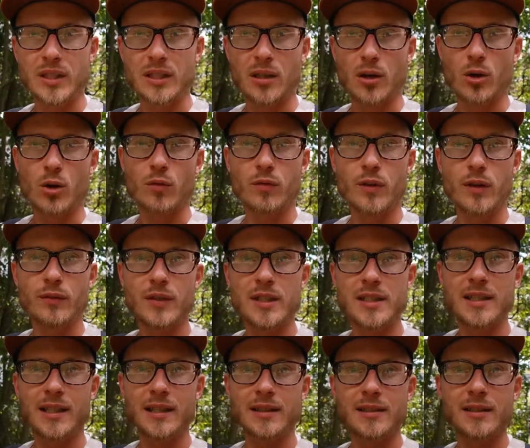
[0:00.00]
drauf, wenn wir
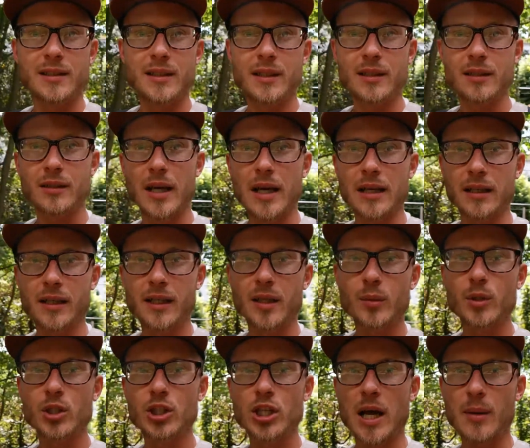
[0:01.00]
sie jetzt nicht
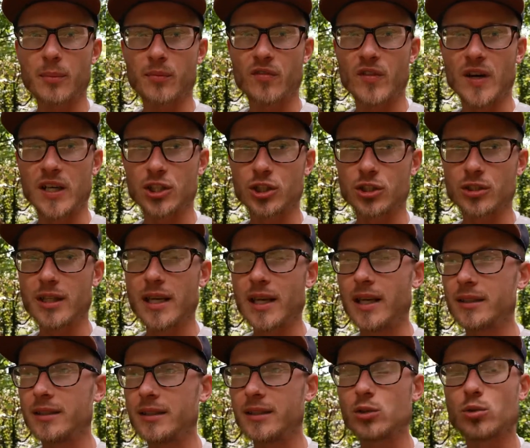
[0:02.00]
akribisch abwaschen,
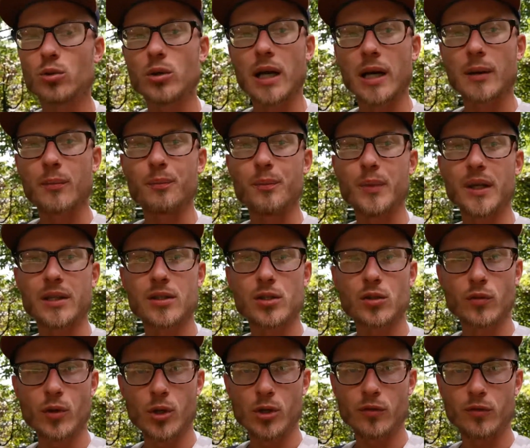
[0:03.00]
die sogar
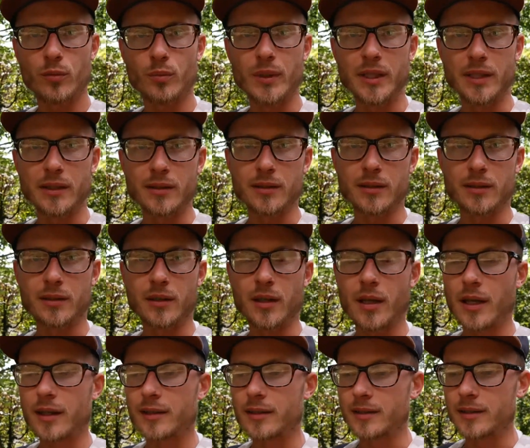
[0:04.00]
B12 bilden.
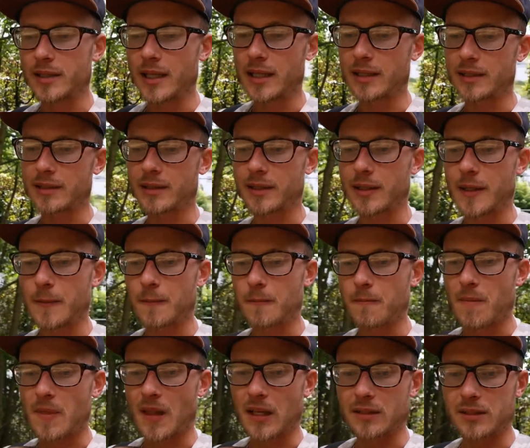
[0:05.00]
Das heißt,
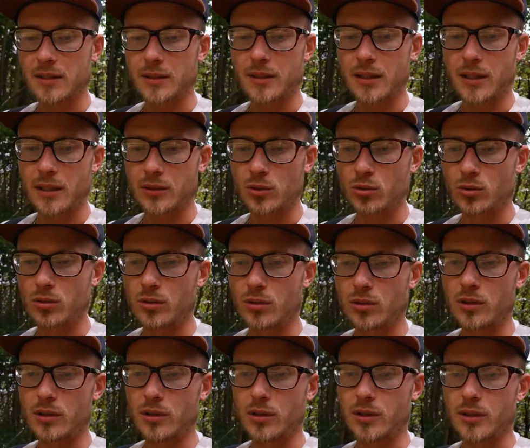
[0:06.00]
es ist ja so ein
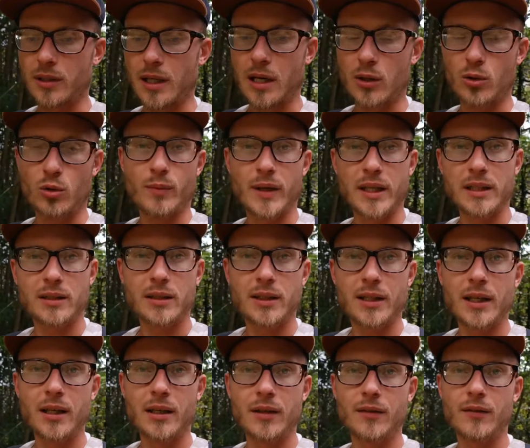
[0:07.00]
äh, Argument
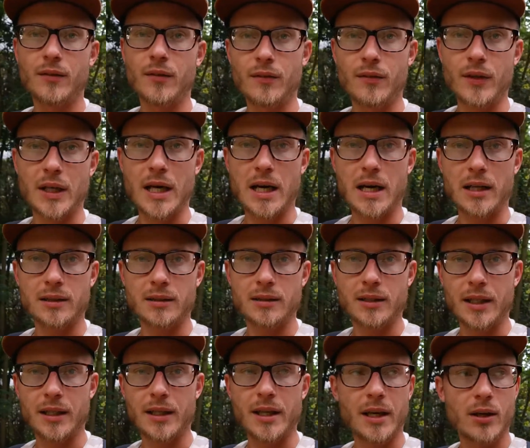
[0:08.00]
gegen vegane
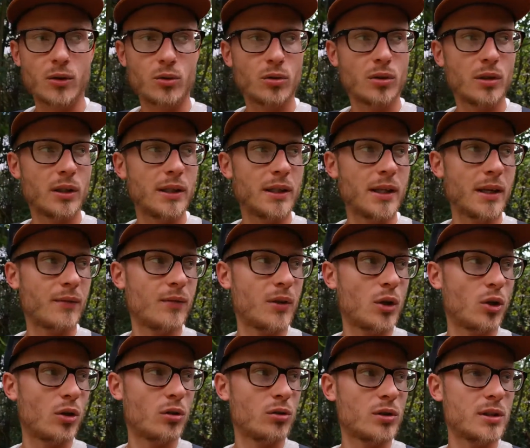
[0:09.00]
Ernährung, ja, wir
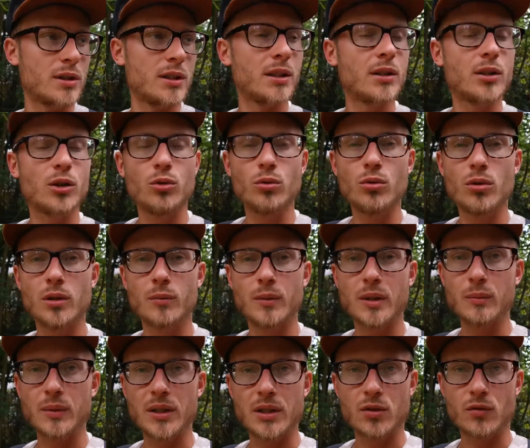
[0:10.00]
können uns nicht genügend mit
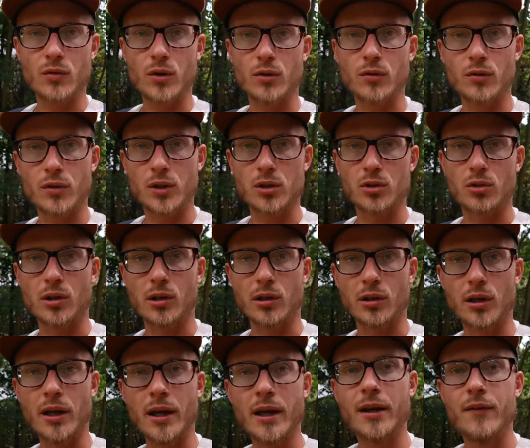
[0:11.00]
B12 versorgen
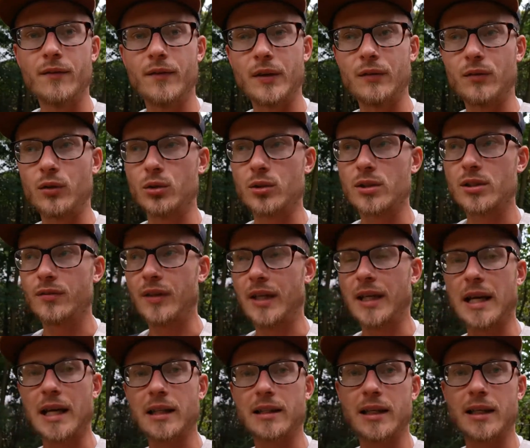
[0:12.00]
wenn wir uns
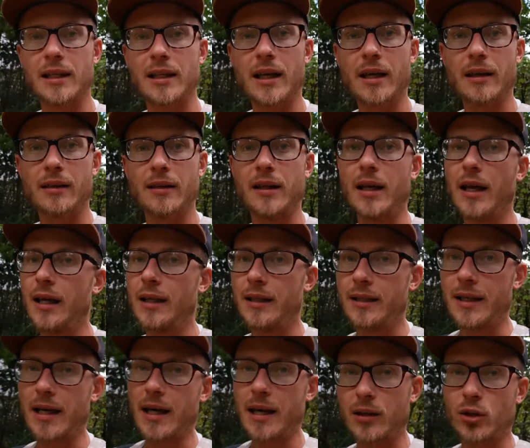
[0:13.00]
vegan ernähren.
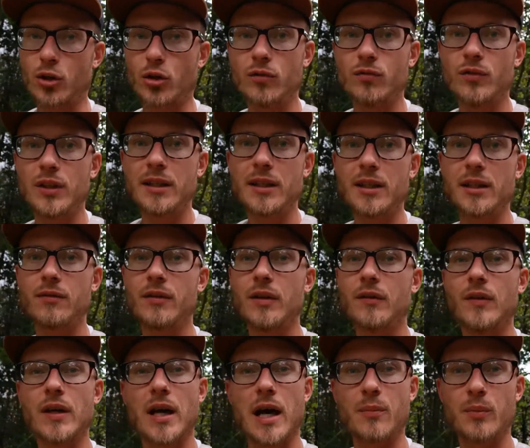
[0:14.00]
Ja, können wir nicht, wenn
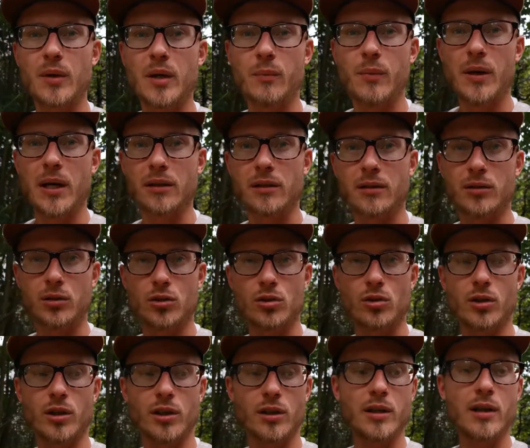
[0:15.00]
wir abgepacktes
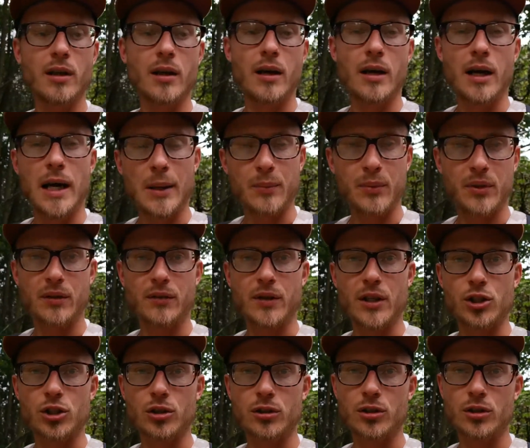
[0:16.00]
Zeug,
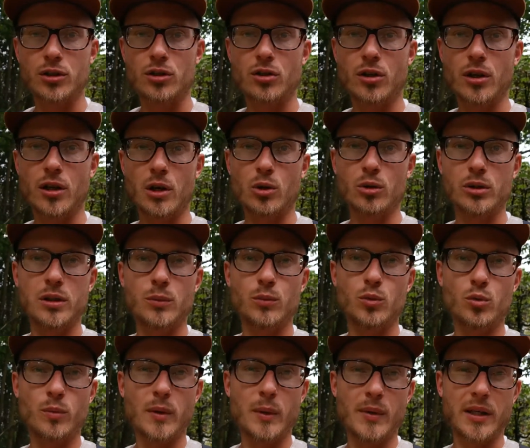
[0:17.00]
abgewaschenes Zeug aus dem
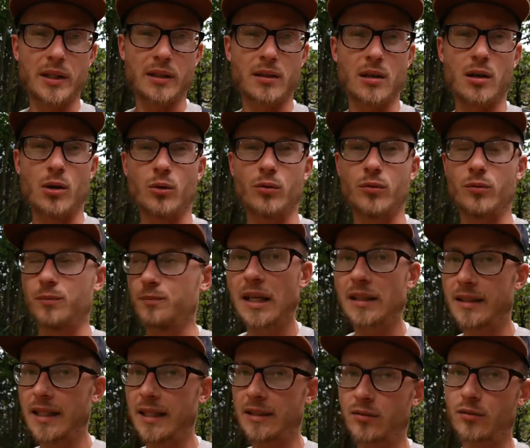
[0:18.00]
Supermarkt kaufen.
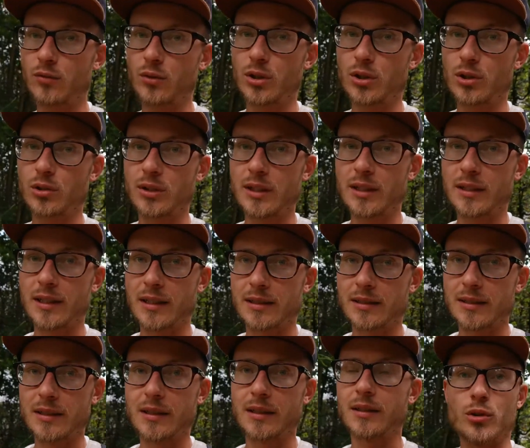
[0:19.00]
Dann funktioniert das
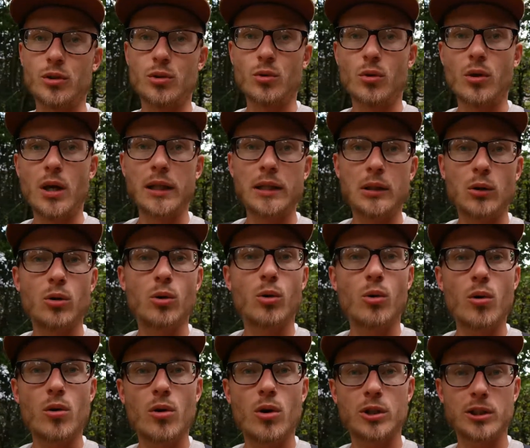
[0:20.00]
nicht. So kann auch
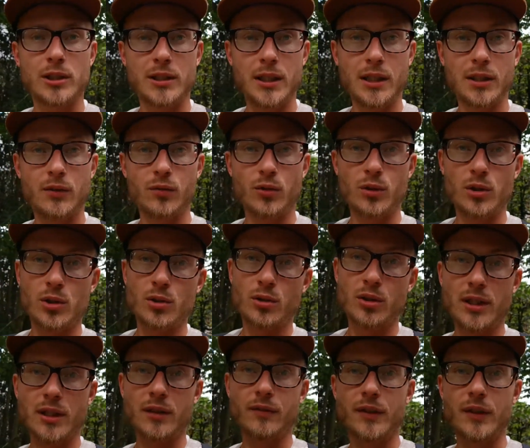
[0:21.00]
Rohkost nicht
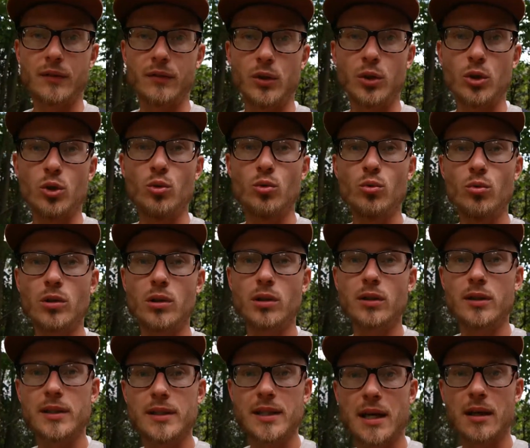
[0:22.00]
funktionieren, wenn wir nur
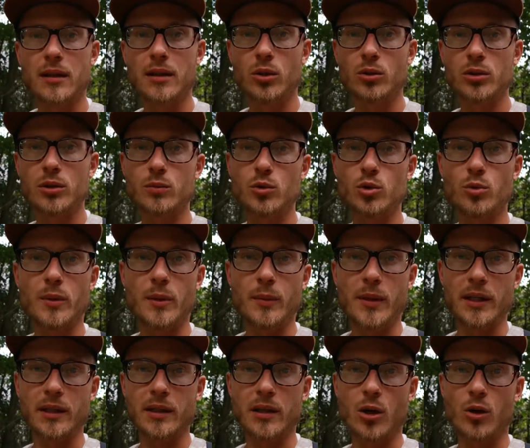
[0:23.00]
Sachen aus dem
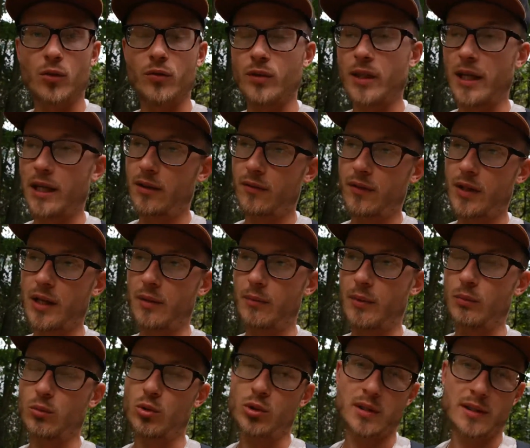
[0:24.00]
Supermarkt kaufen. Entweder
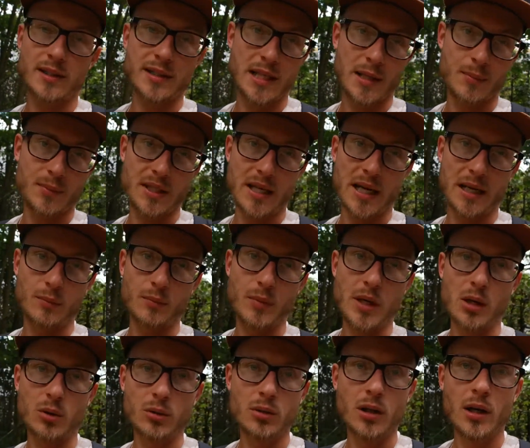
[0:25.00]
man muss selbst
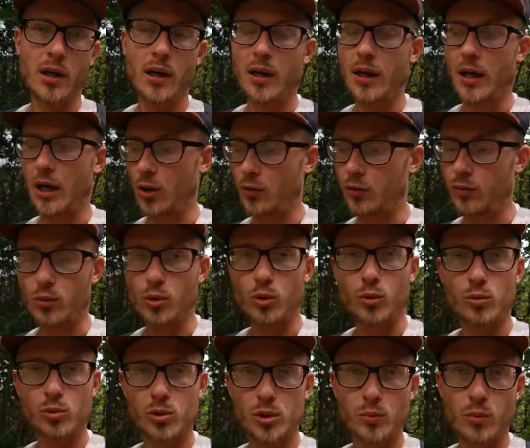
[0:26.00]
anbauen, auf dem
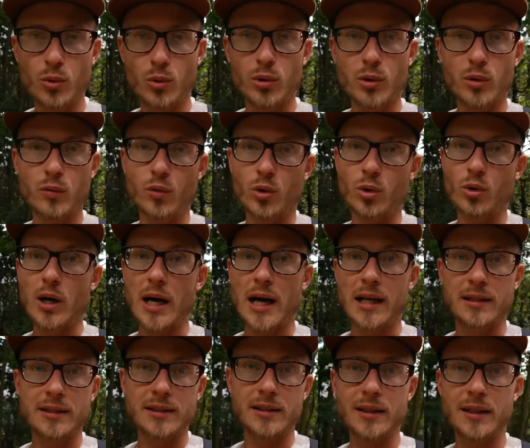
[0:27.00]
Humusboden, wo noch
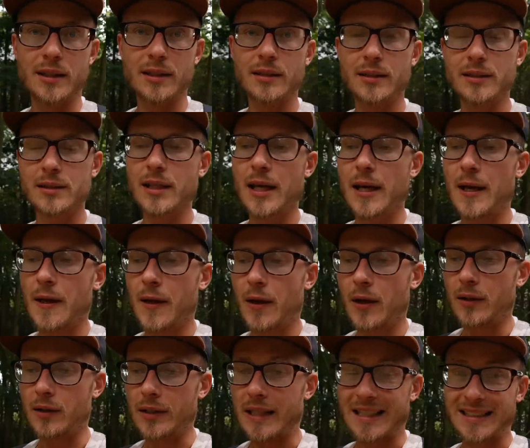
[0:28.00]
alles drin ist.
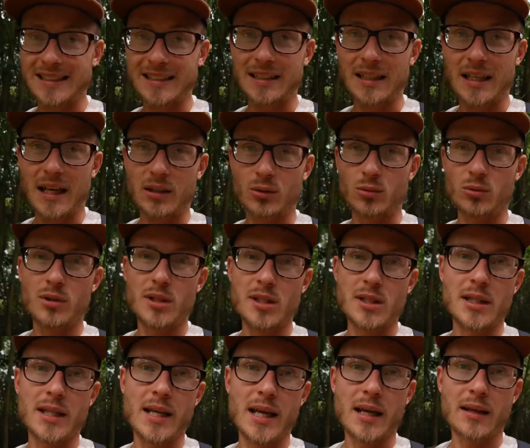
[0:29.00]
Das kann uns
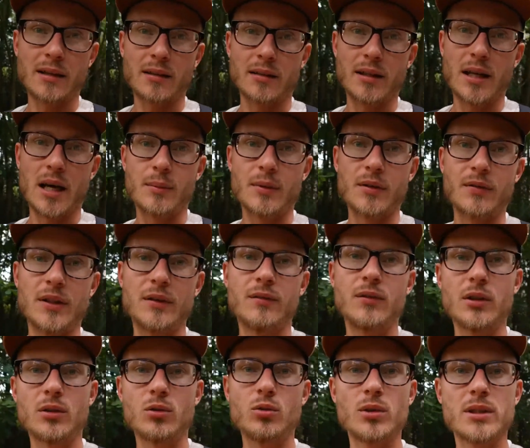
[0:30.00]
nähren. Aber wenn
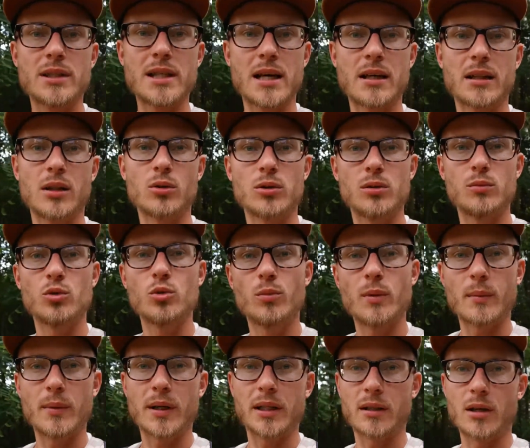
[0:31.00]
wir nur Sachen aus dem
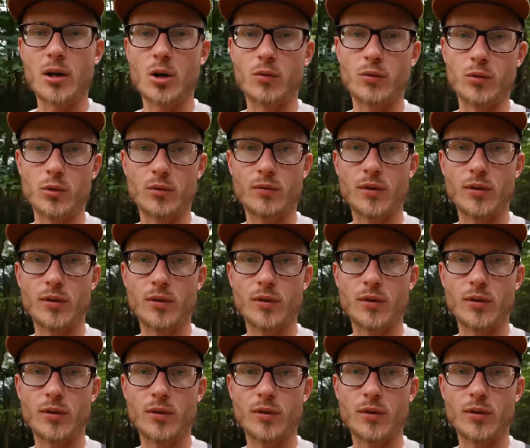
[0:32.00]
Supermarkt kaufen und